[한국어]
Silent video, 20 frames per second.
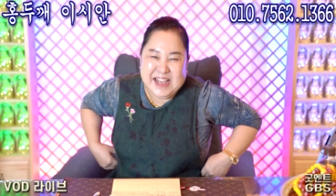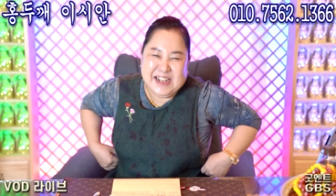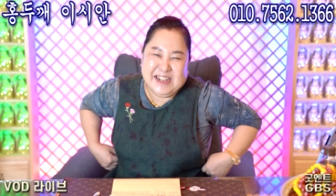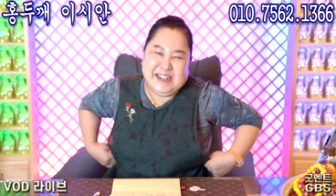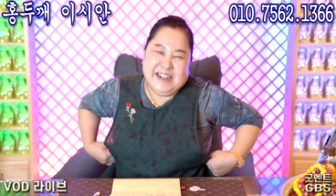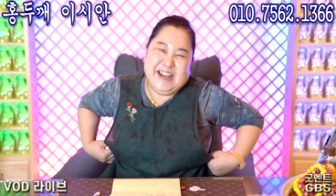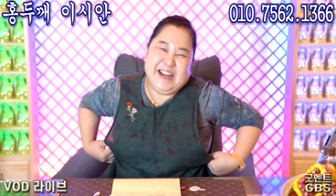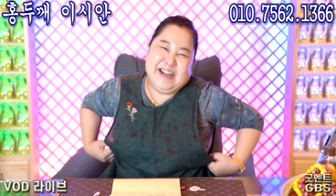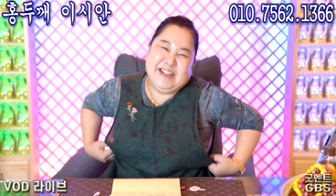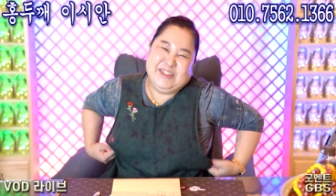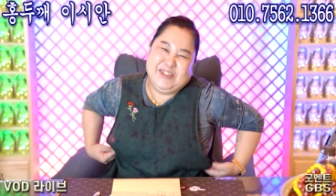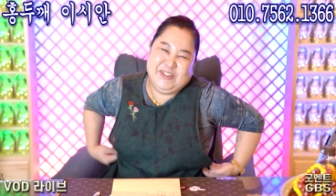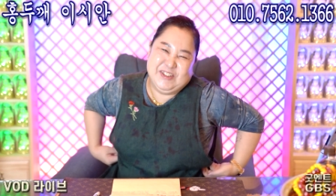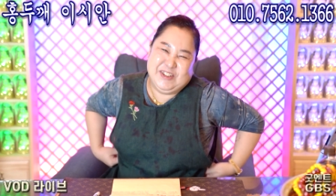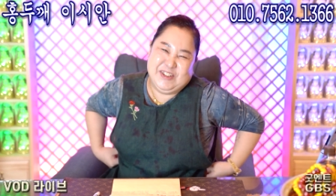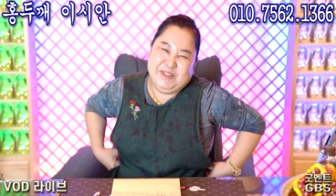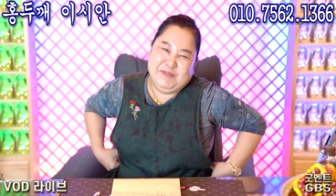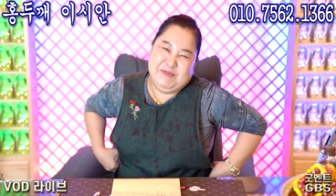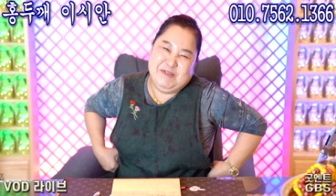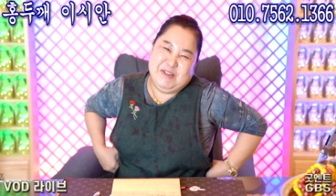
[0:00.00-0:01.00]
그래가지고
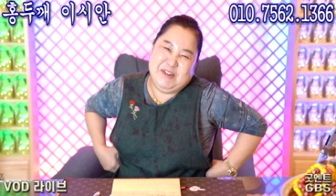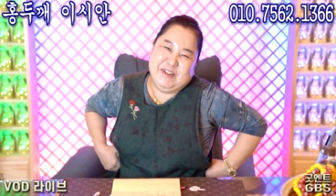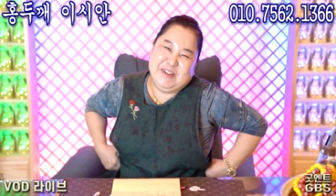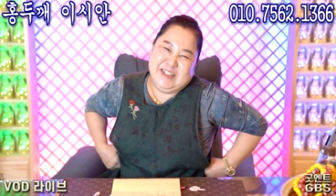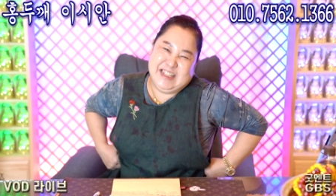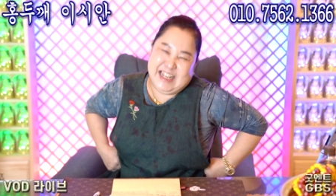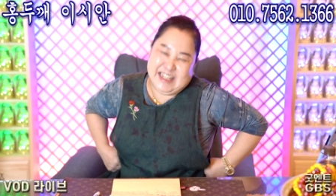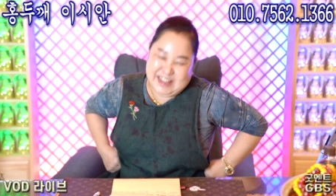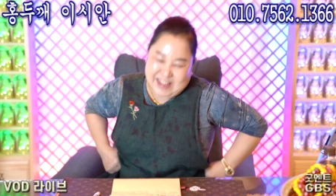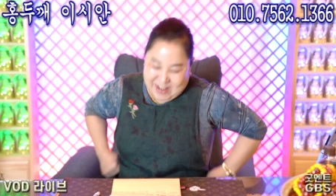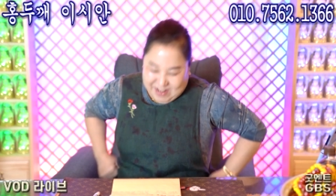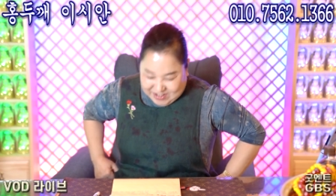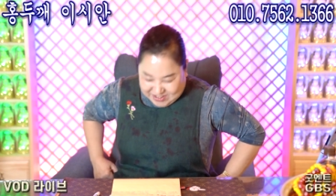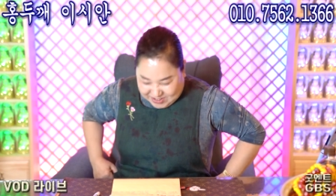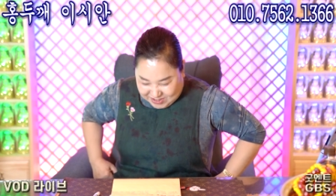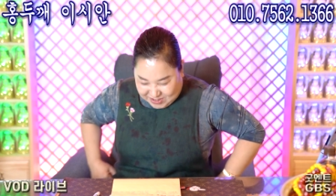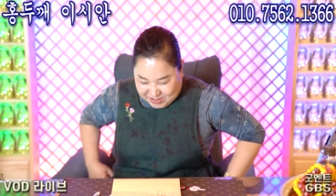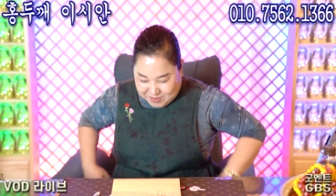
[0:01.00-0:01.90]
그 물건을 샀대요. 그래서